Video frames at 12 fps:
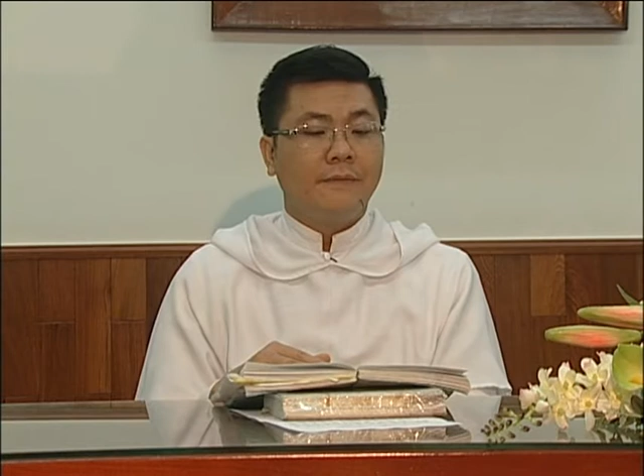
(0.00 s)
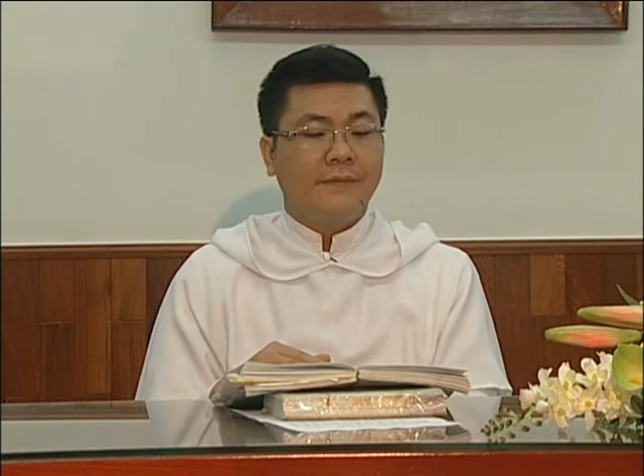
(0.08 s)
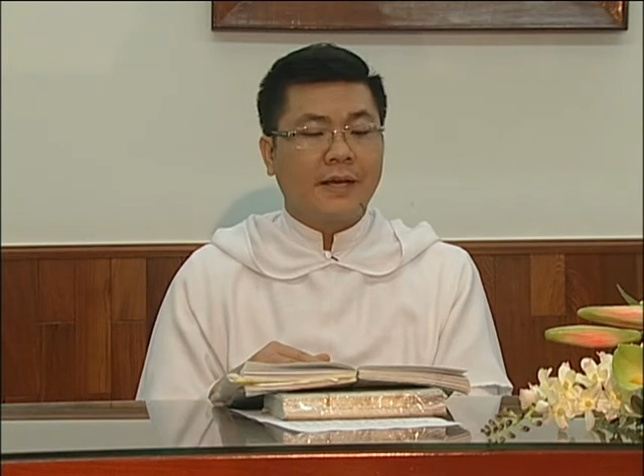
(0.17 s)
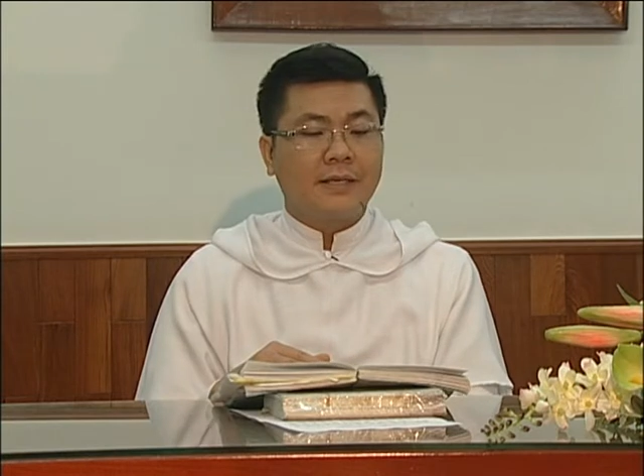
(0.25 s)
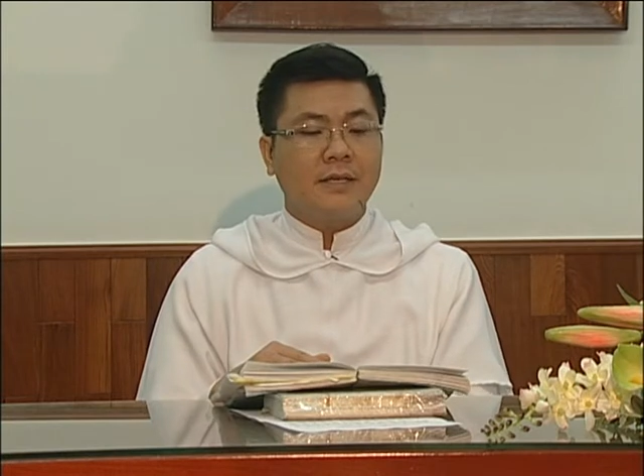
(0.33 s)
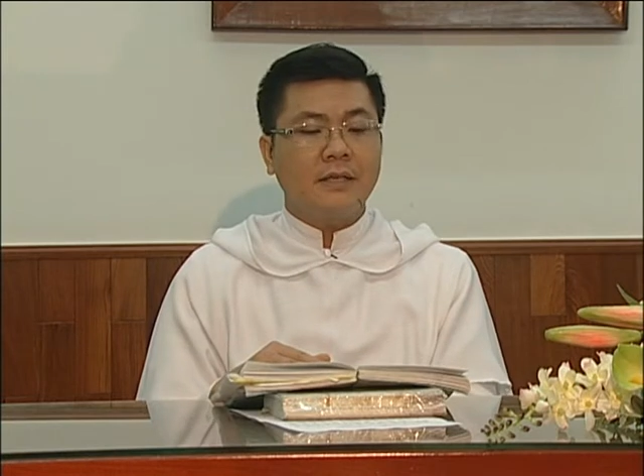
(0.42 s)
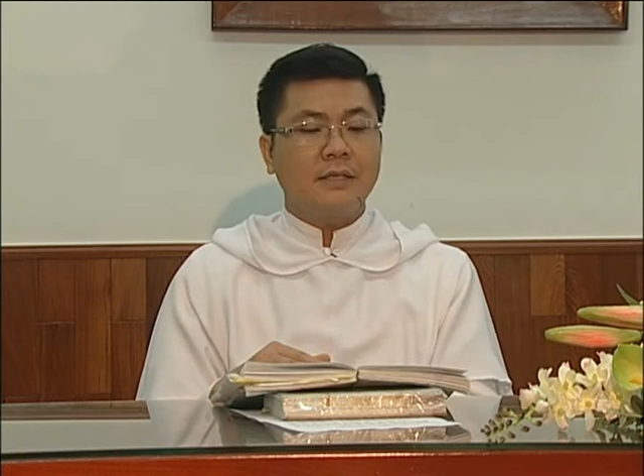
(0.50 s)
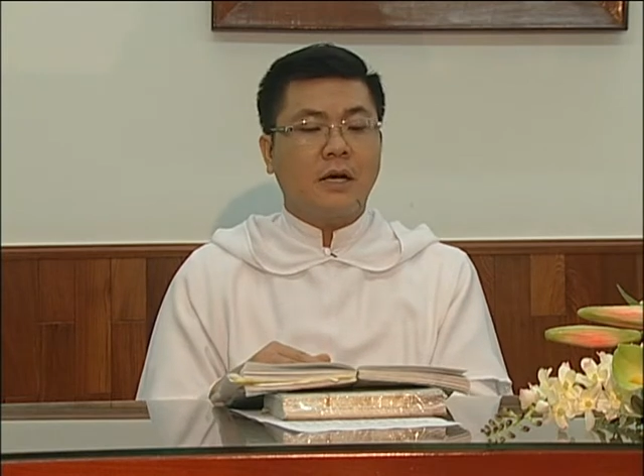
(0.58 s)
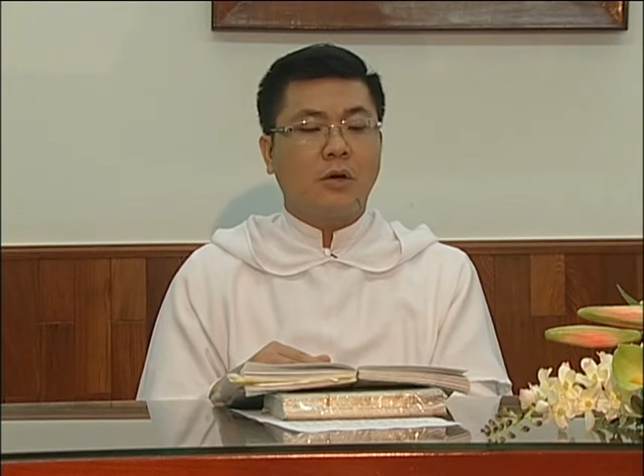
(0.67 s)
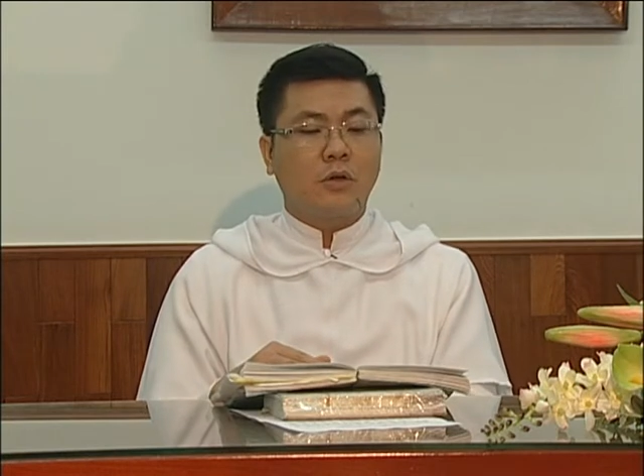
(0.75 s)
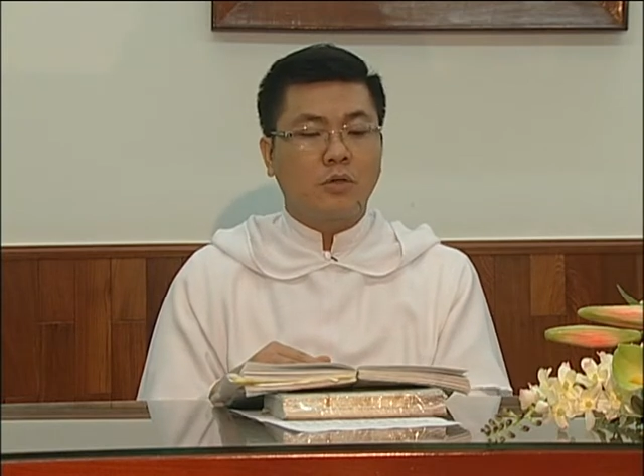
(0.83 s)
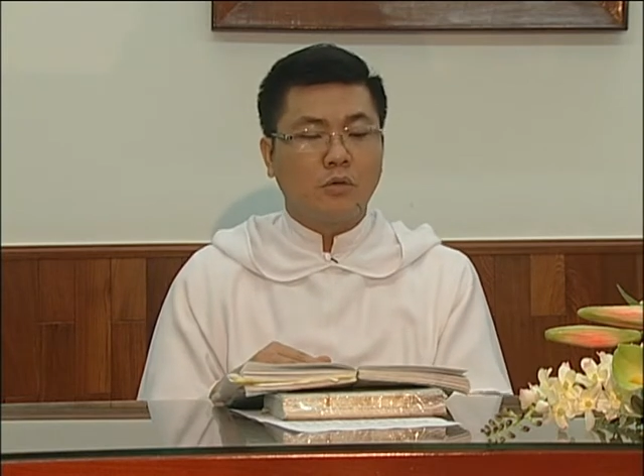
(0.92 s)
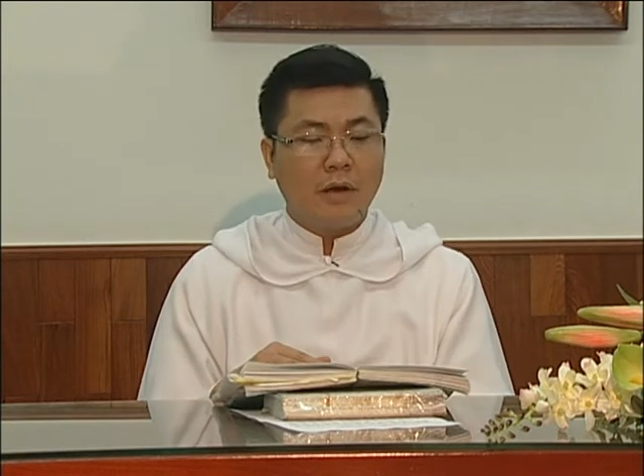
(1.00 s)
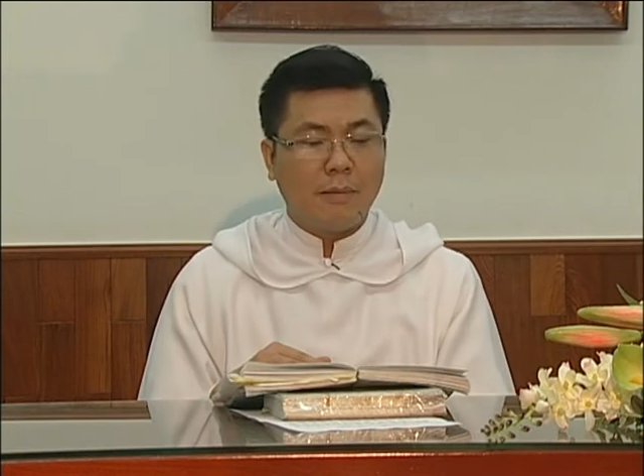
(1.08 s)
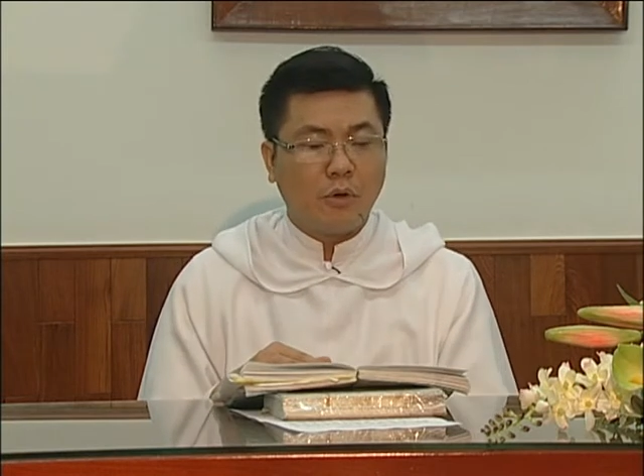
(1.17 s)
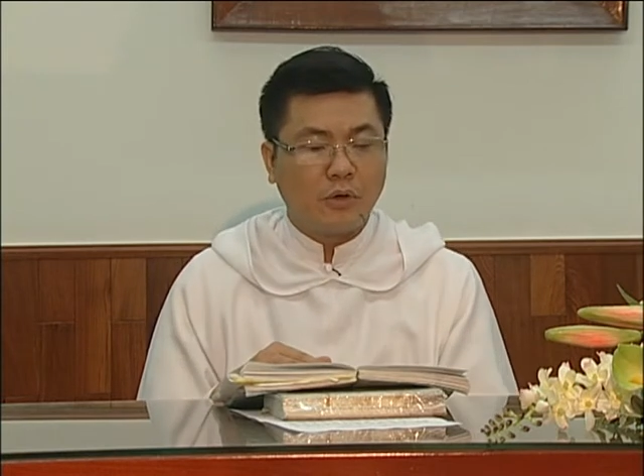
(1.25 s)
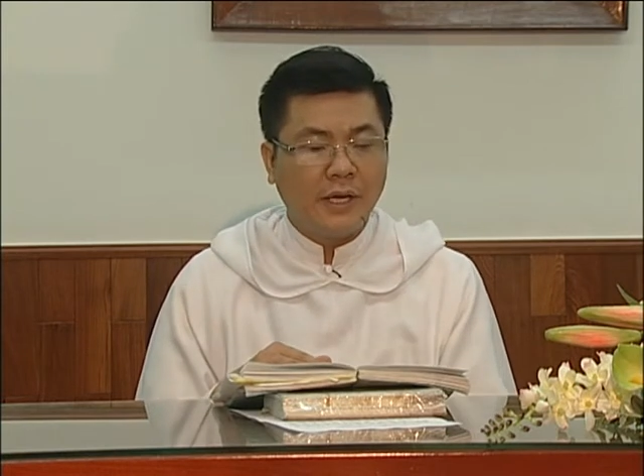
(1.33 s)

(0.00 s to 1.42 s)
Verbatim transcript: Việc sức giàu cũng là một